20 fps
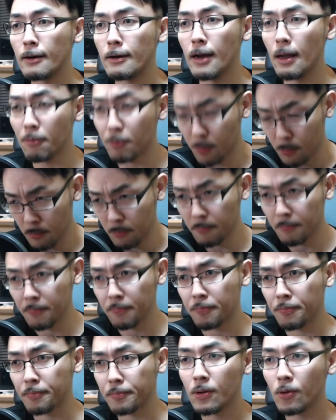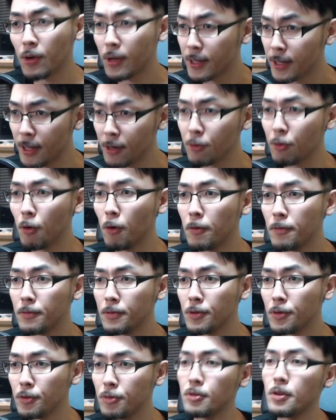ラブソンこれが出ると
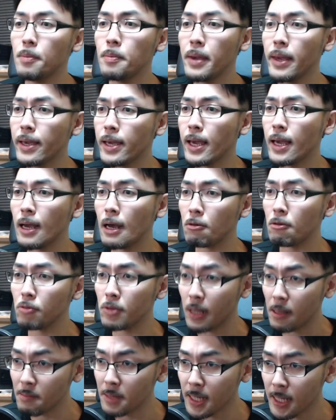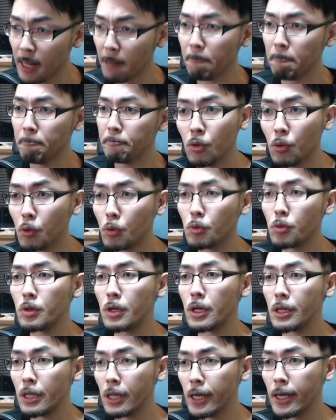いうふうに名言がございました。ということ
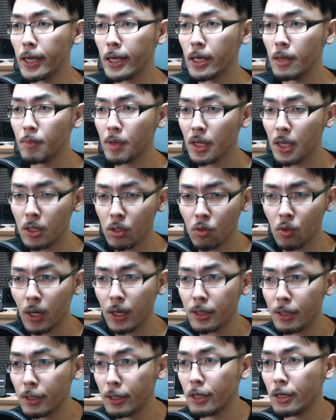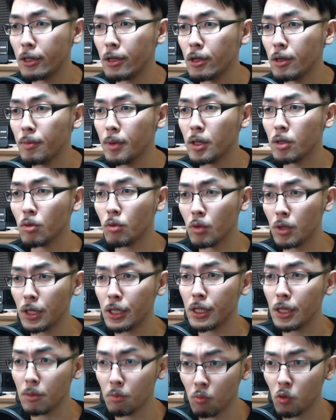なんで、今現状開催されているイベントの日
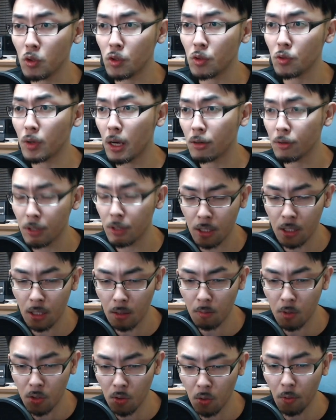程、もう一度確認していきま